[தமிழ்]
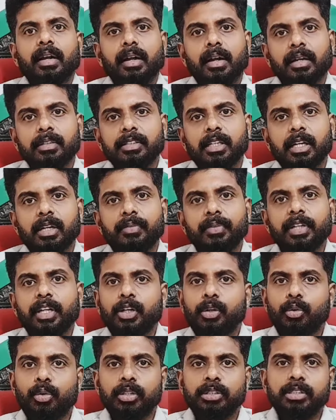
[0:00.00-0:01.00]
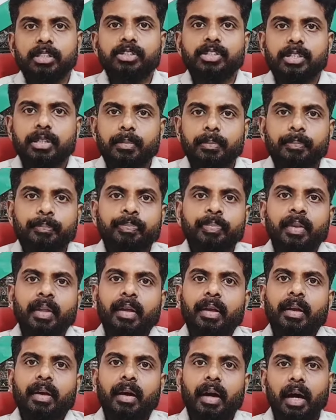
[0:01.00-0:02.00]
கன்சல்ட் uh, வித் த நியூரோ சர்ஜன்
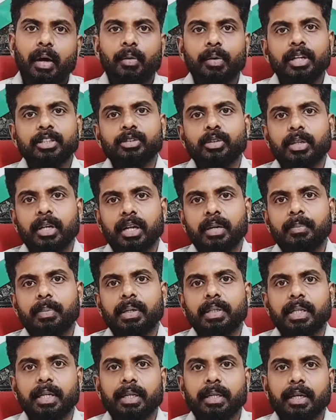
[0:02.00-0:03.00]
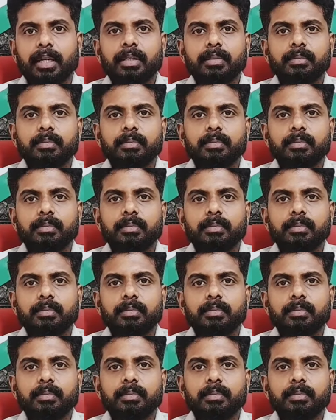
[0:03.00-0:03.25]
அவரும் சொல்கிறாருன்னு பார்த்தீங்கன்னா